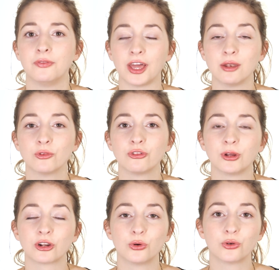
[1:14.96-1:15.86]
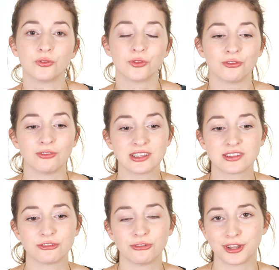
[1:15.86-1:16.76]
dann muss man gucken, was
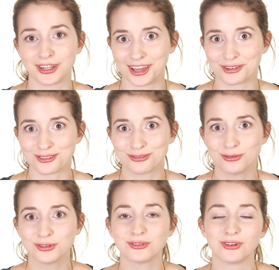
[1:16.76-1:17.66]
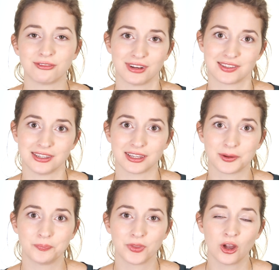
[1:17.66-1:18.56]
davon hat Hand und Fuß und was nicht.
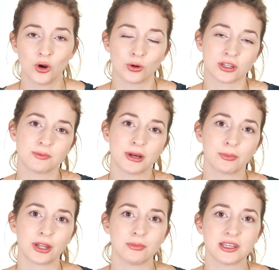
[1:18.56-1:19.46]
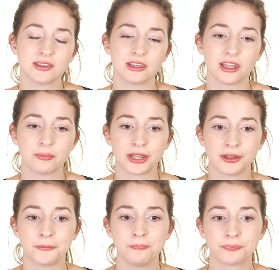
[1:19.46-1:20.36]
Und das macht man am besten, indem man
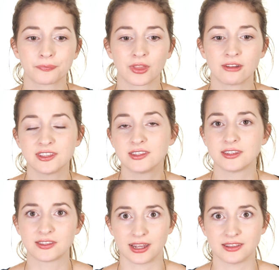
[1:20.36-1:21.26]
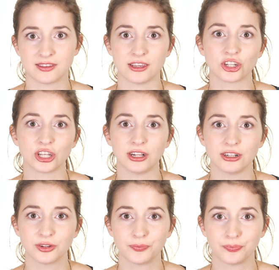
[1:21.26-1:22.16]
eine gewisse Distanz
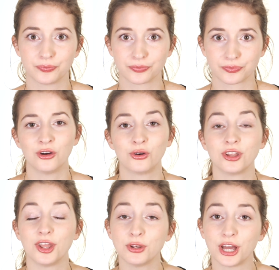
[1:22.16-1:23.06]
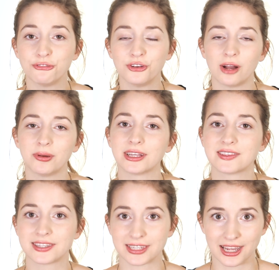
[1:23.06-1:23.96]
herstellt. Und genau dafür habe ich
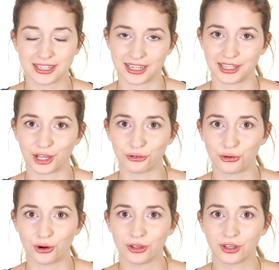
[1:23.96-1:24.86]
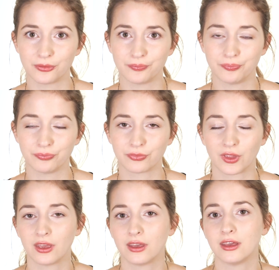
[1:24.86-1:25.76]
jetzt drei Techniken für euch.
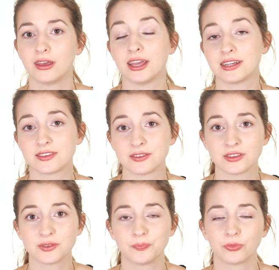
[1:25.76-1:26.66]
Erstens,